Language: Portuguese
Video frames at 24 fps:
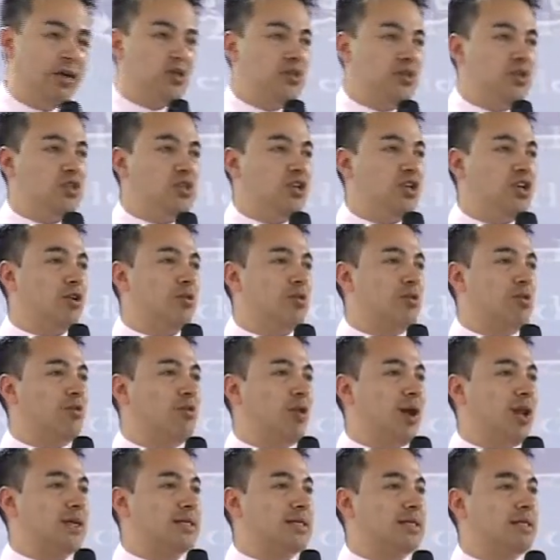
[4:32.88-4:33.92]
eu senti que meu
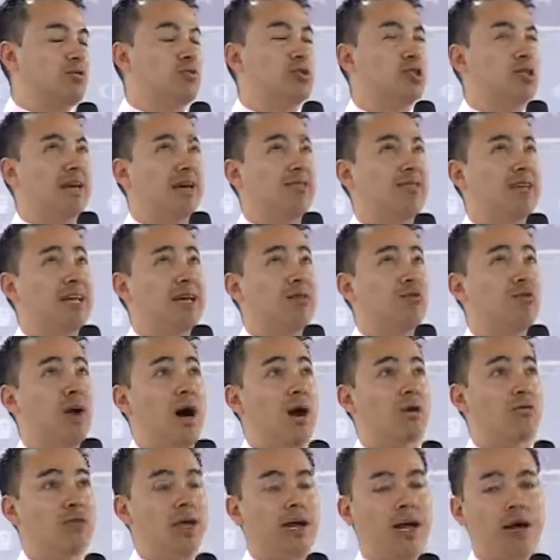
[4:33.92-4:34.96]
coração estava lá no
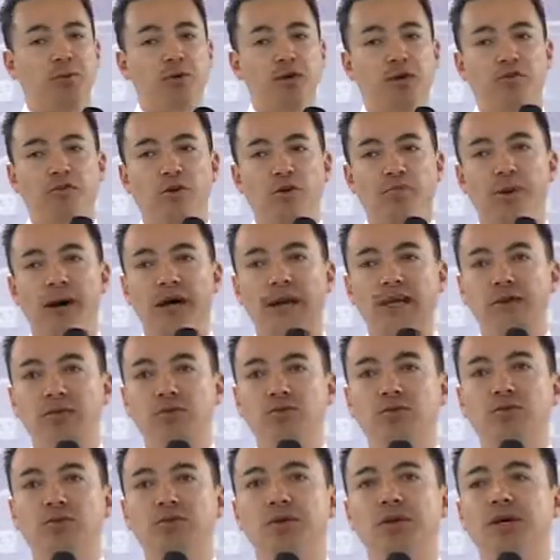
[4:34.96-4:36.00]
alto, daqui a pouco ele foi
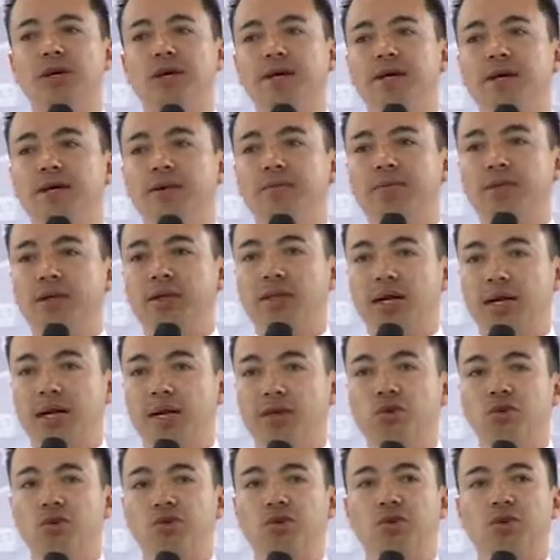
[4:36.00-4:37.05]
parando, dando
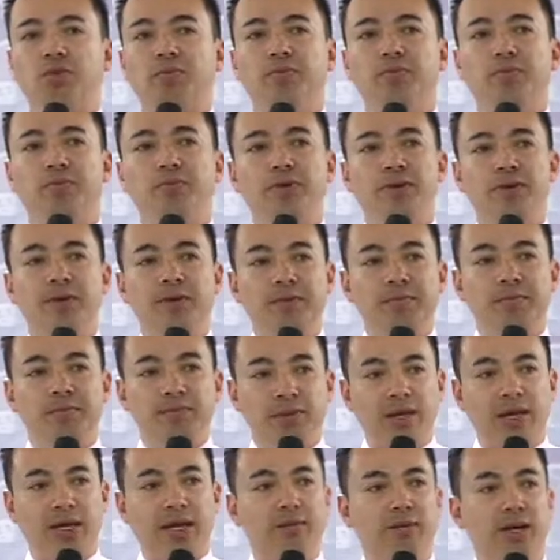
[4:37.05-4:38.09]
aquele sopro,
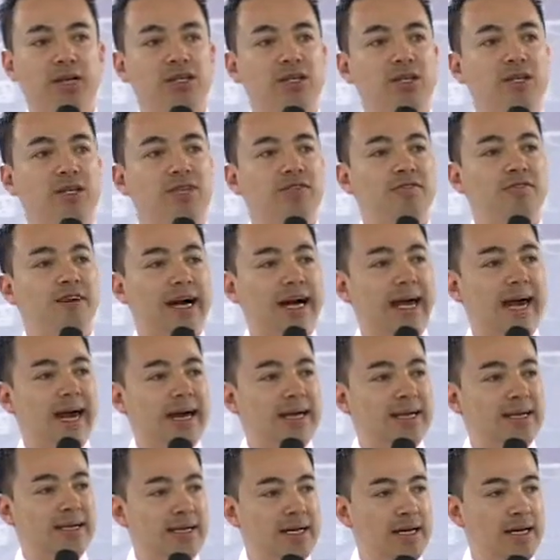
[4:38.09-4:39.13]
aquela batida
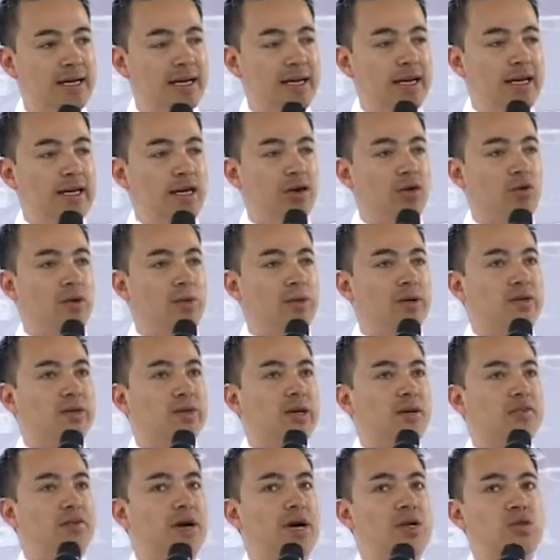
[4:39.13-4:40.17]
devagar. Eu comecei
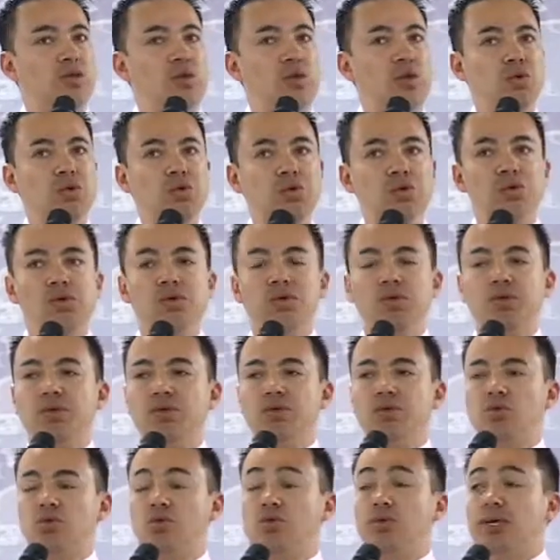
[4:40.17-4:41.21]
a ficar zonzo,
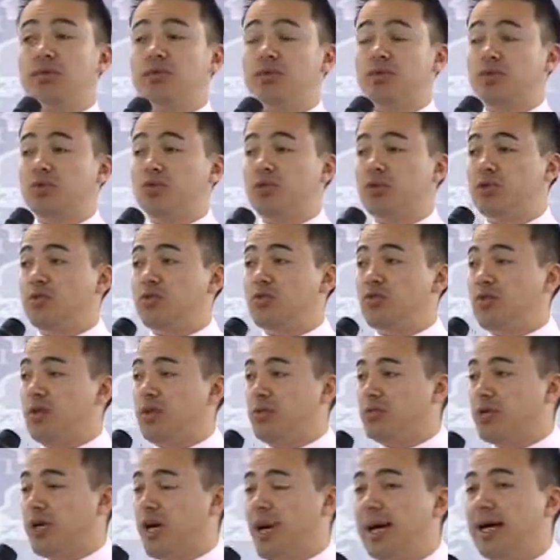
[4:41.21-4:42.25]
suando, suando
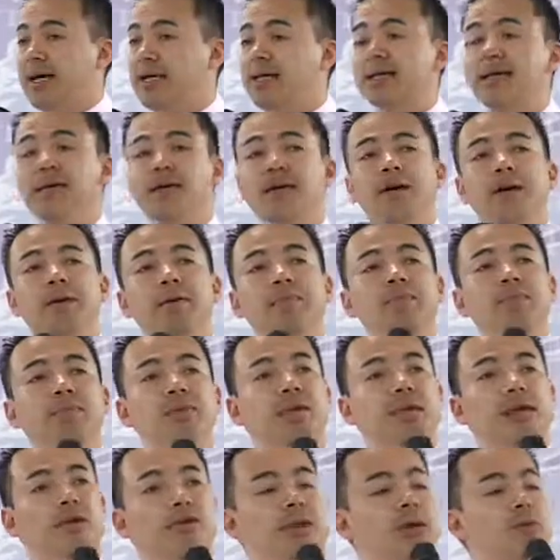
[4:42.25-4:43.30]
frio já.
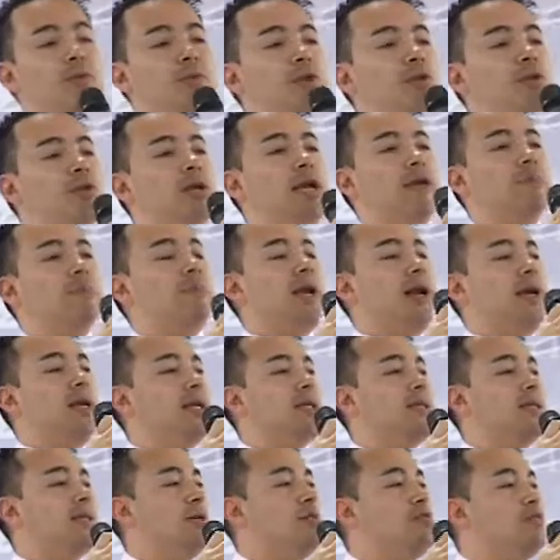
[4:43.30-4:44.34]
E eu lembro que eu olhei para
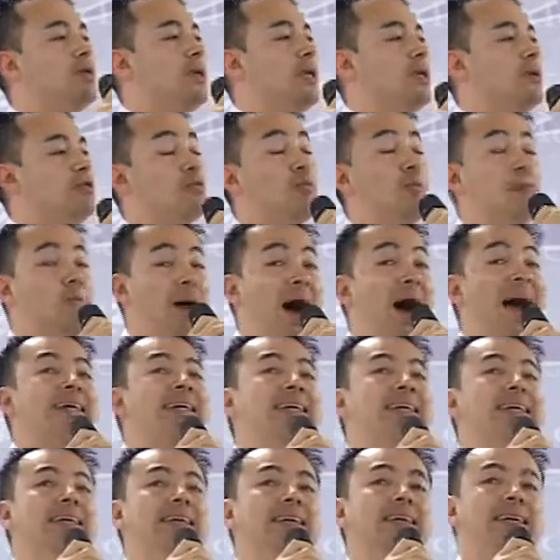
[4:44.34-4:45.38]
ele e dei um grito, pai,
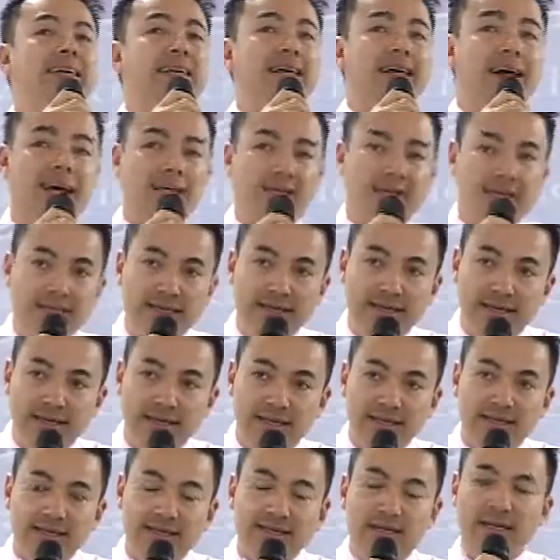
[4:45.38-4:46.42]
e caí.
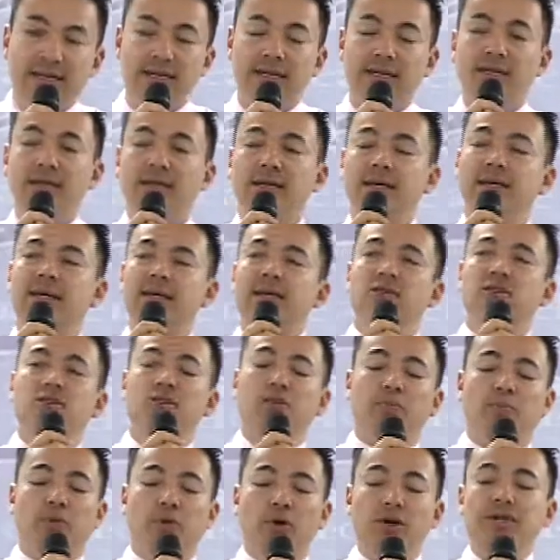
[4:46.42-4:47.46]

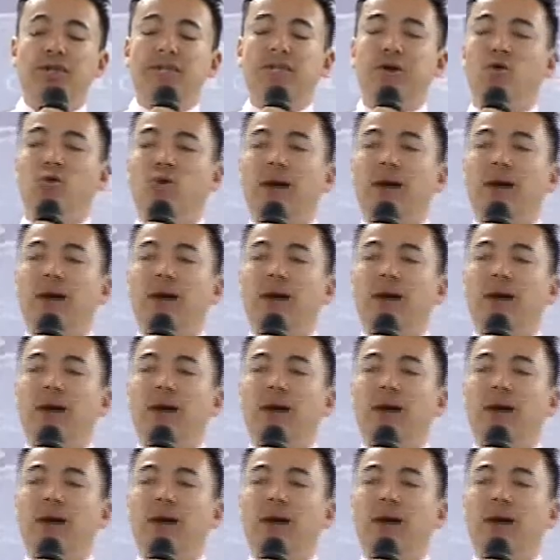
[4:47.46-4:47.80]
Depois que eu